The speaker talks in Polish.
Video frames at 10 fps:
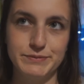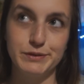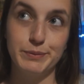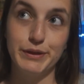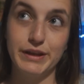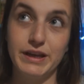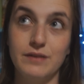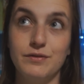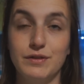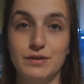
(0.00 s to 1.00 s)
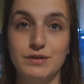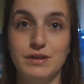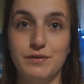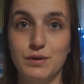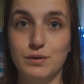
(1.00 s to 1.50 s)
Spotyka w dość
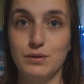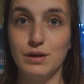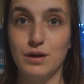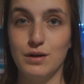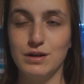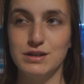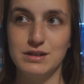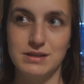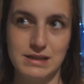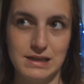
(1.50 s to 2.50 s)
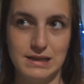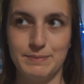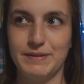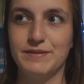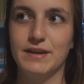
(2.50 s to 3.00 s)
niefortunnych okolicznościach
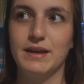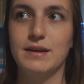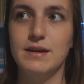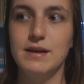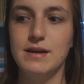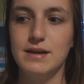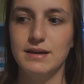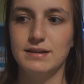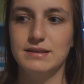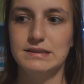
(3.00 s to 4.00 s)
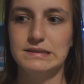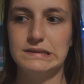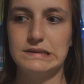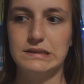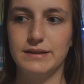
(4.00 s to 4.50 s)
pewnej e,